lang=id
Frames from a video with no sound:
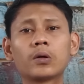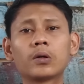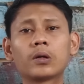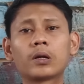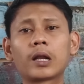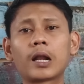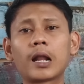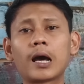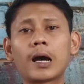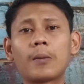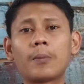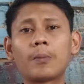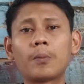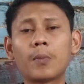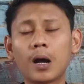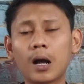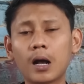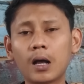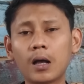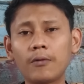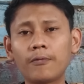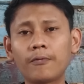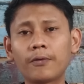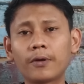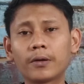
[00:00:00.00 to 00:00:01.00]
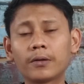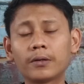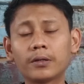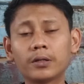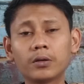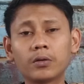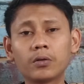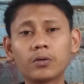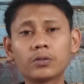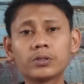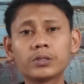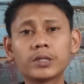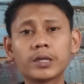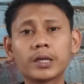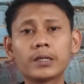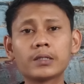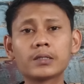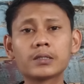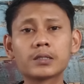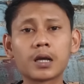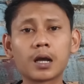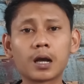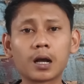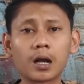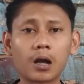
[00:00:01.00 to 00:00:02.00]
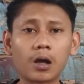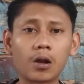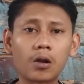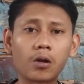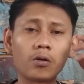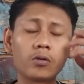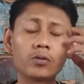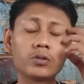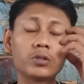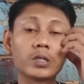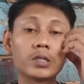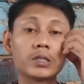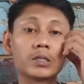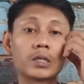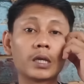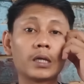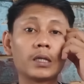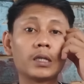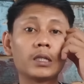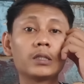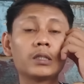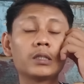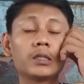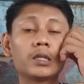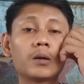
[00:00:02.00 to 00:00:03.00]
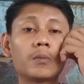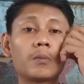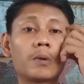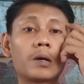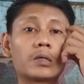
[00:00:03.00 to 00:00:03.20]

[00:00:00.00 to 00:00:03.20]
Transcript: nama Federico Chiesa kalau Chiesa ini tidak